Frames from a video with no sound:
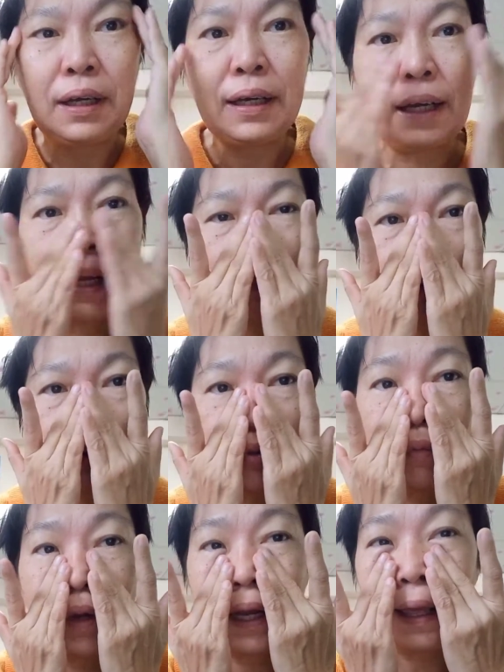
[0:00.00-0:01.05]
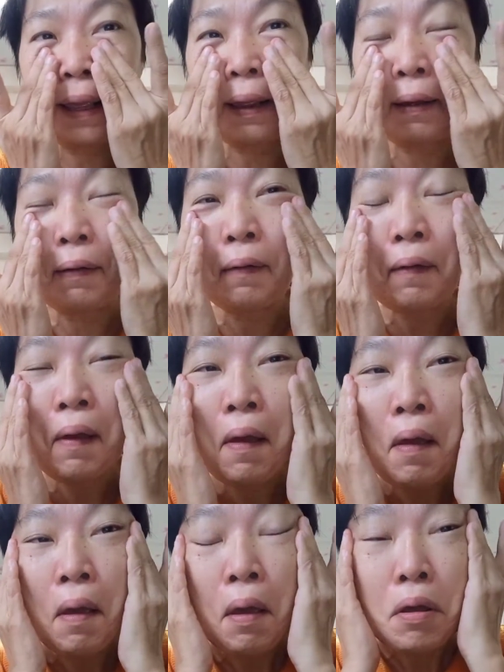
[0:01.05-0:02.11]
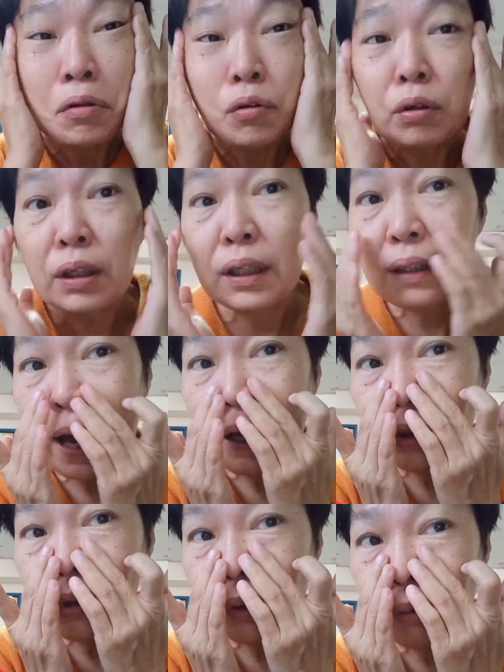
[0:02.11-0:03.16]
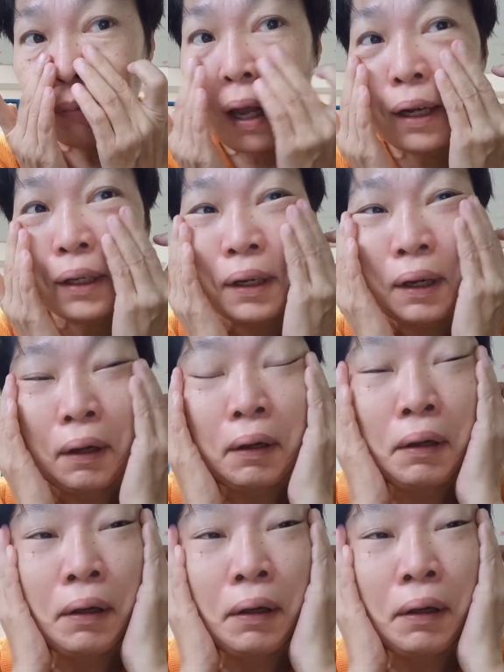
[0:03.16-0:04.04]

ยนะคะ ผู้สูงวัยแล้ว ช่วงนี้ตาตุ๋ยมากเลยนะคะ